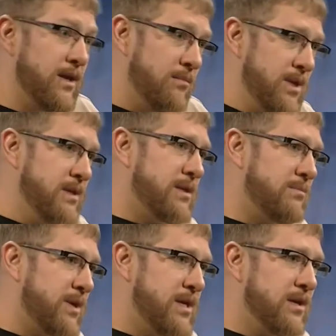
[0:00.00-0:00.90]
Милиция
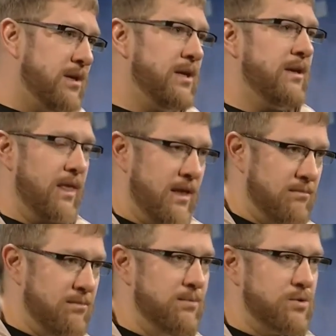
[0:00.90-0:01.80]
приехала,
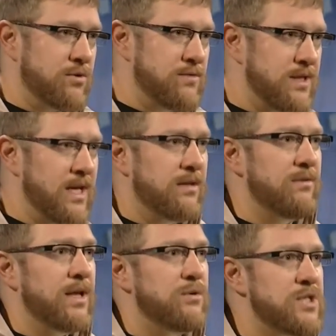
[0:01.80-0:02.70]
бабушку взяла,
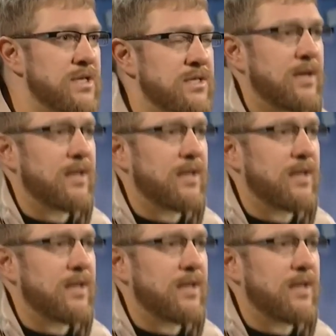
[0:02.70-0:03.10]
отвела участок,